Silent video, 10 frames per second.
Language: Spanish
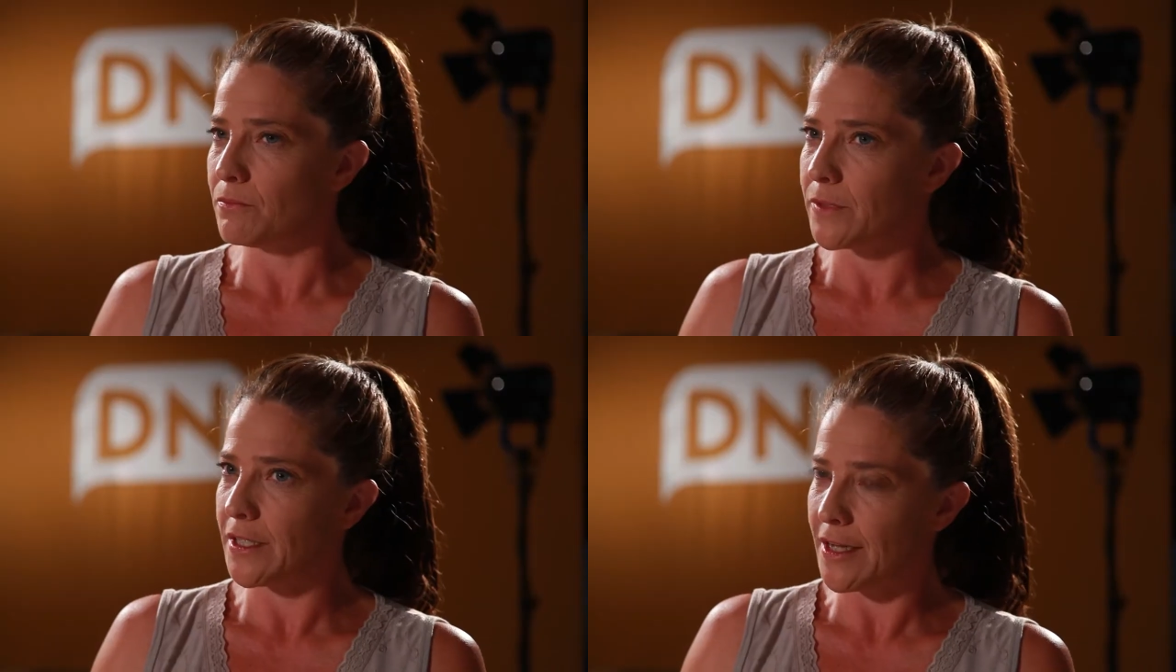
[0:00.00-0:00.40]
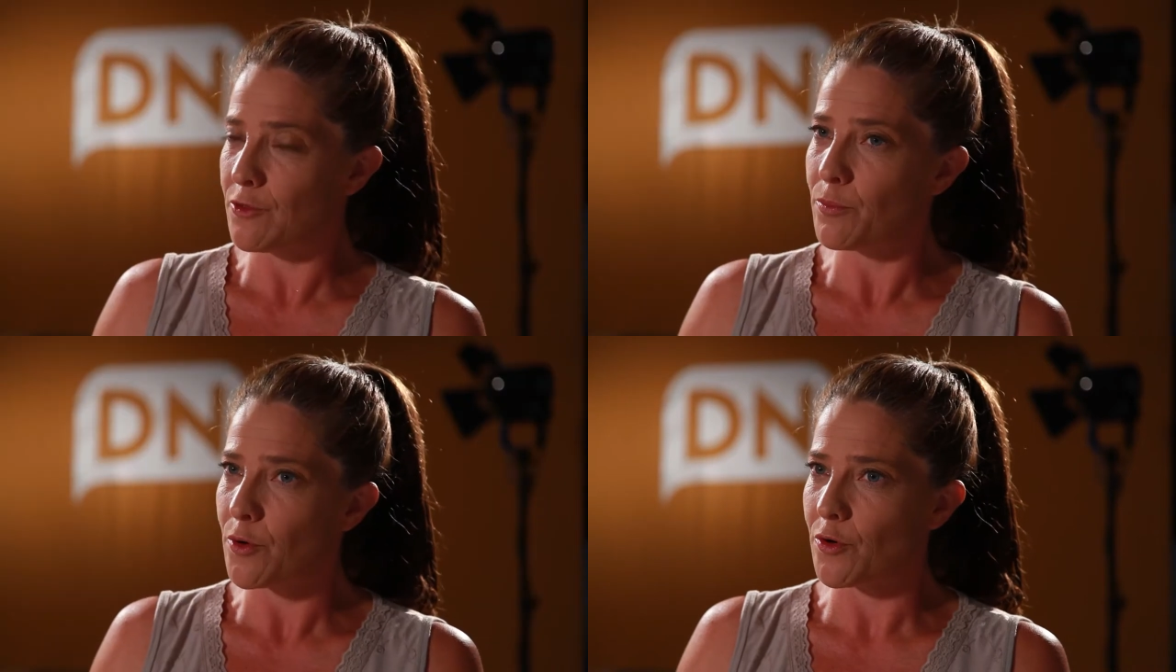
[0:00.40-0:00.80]

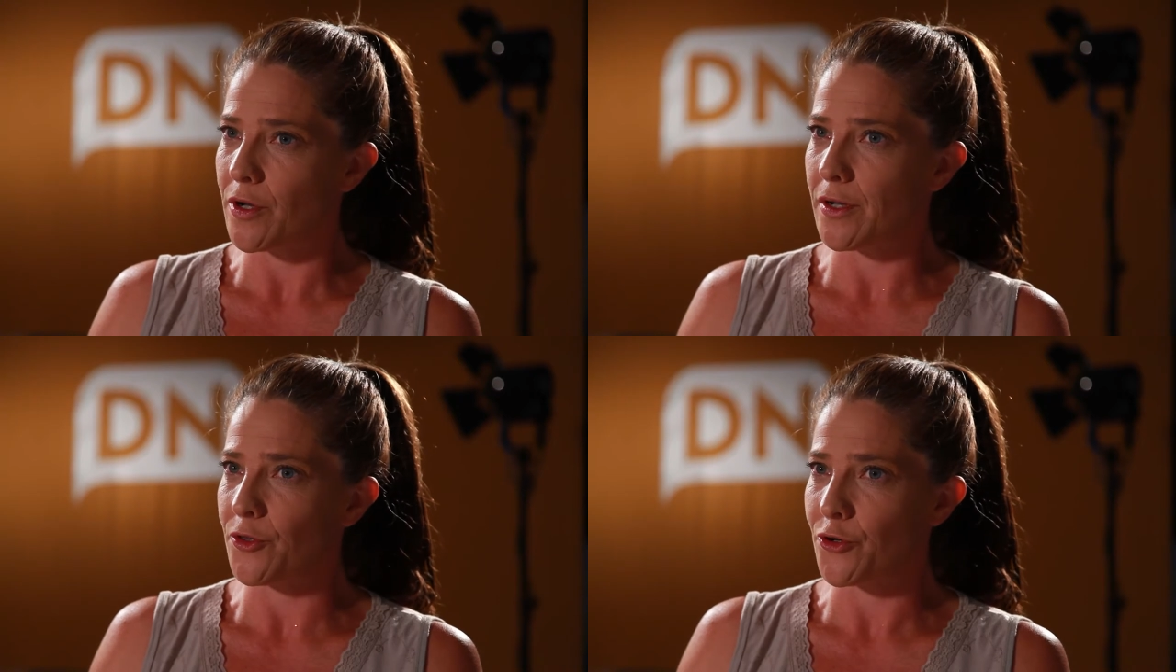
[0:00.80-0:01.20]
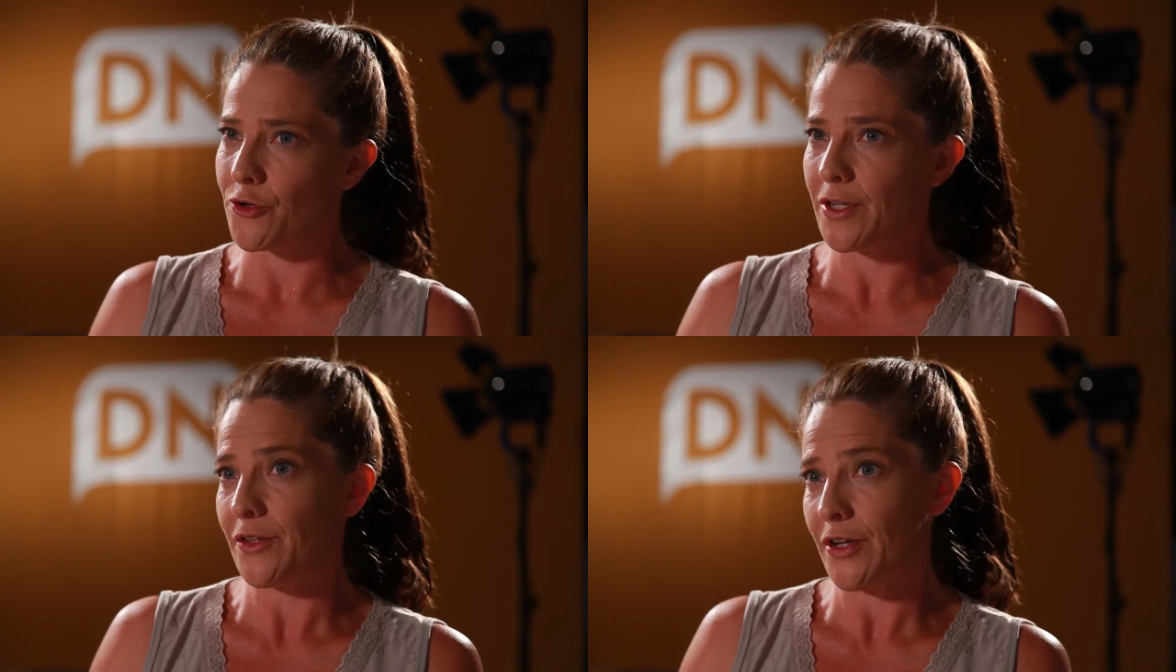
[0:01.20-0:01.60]
Girando un poco el
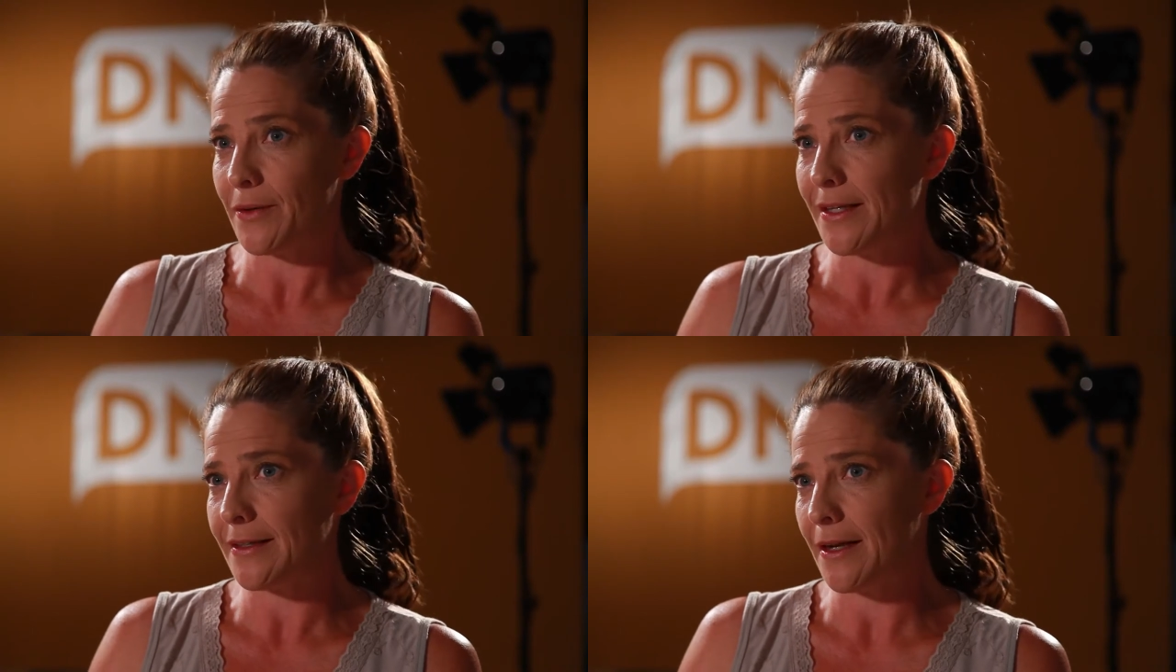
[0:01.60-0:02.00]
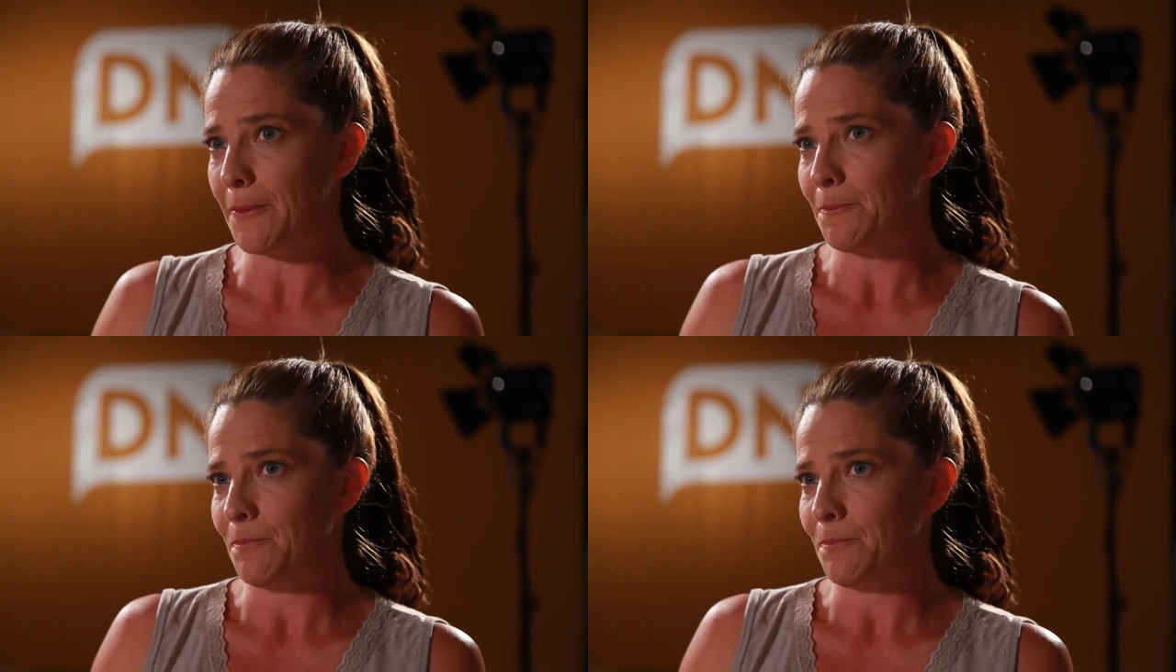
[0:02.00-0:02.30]
torno de la entrevista,